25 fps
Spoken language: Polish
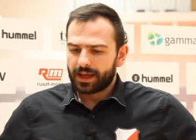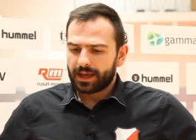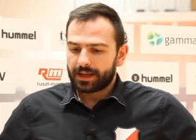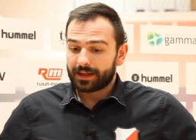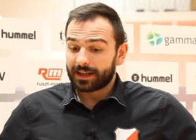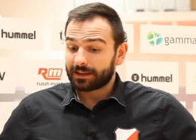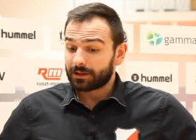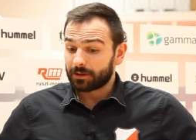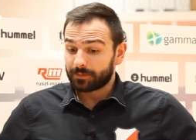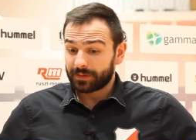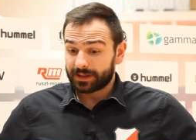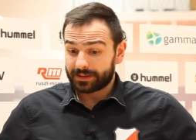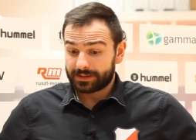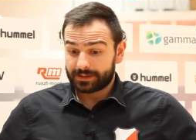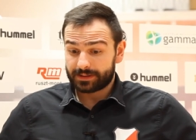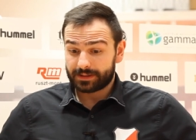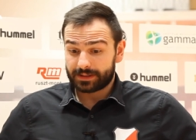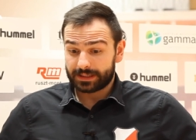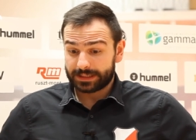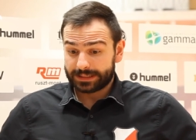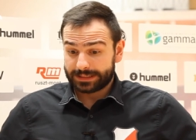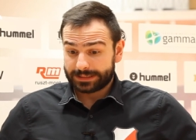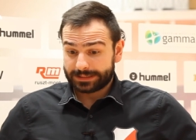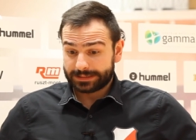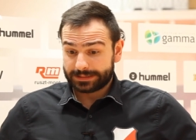Natomiast
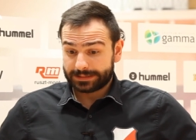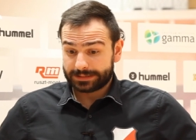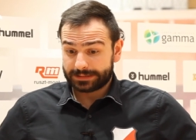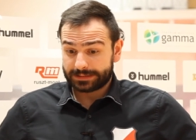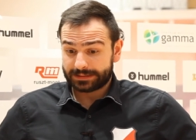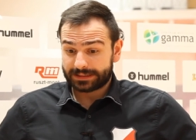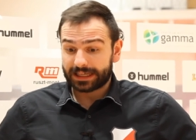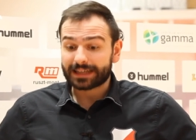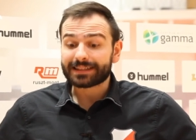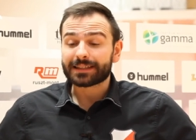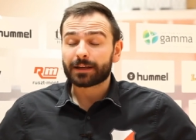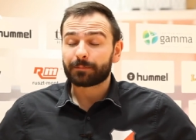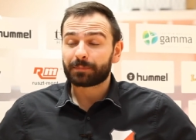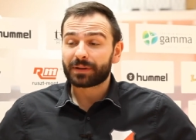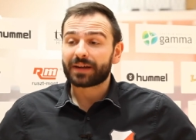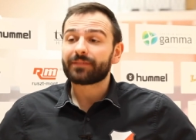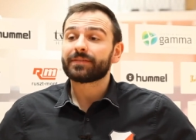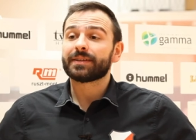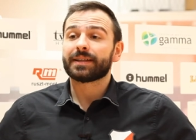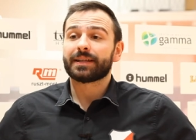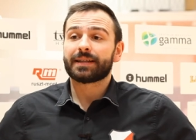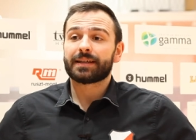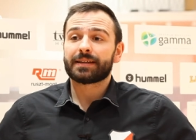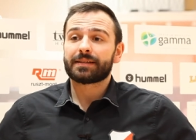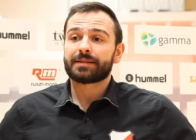e, tak
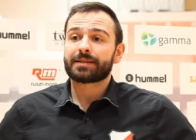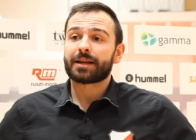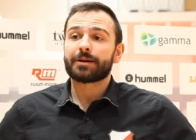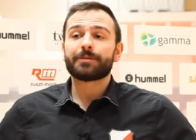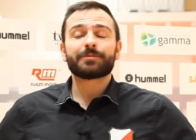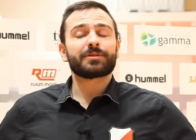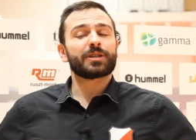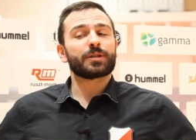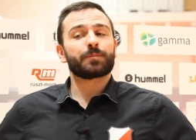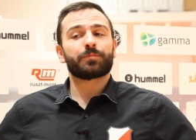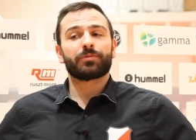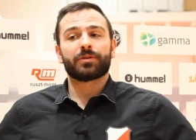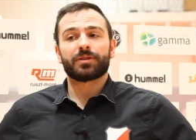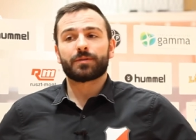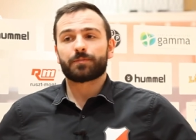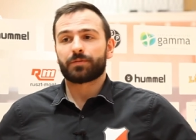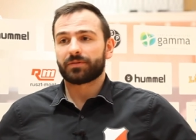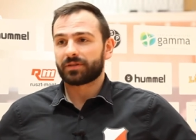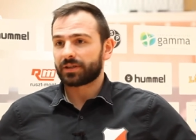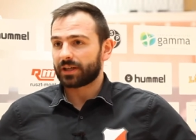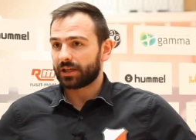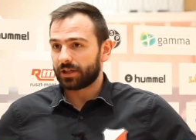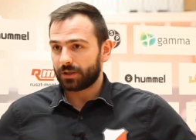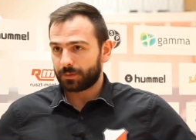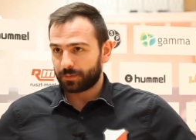naprawdę całym zespołem
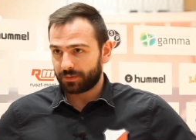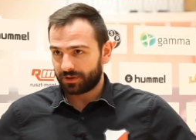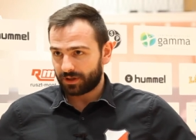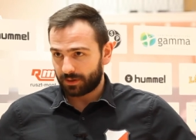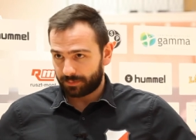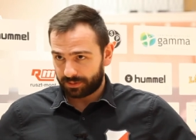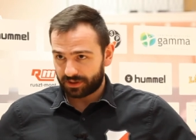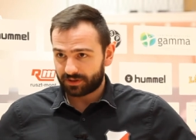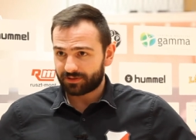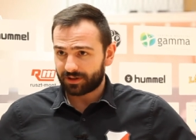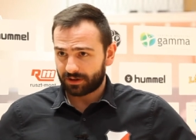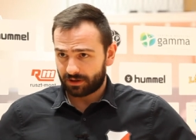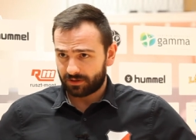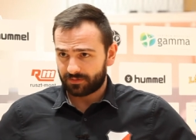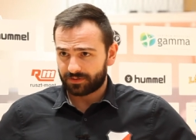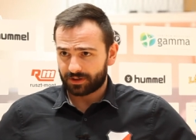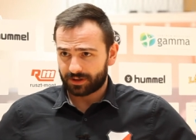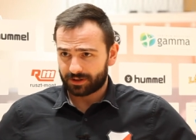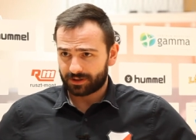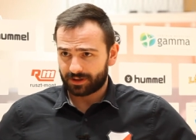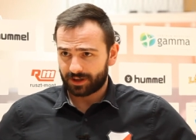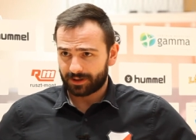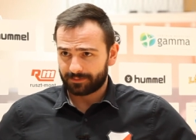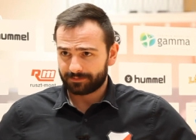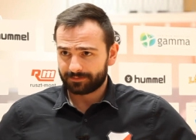spotkaliśmy się 1
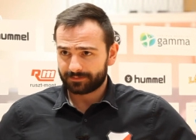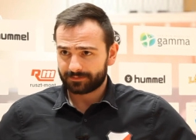września.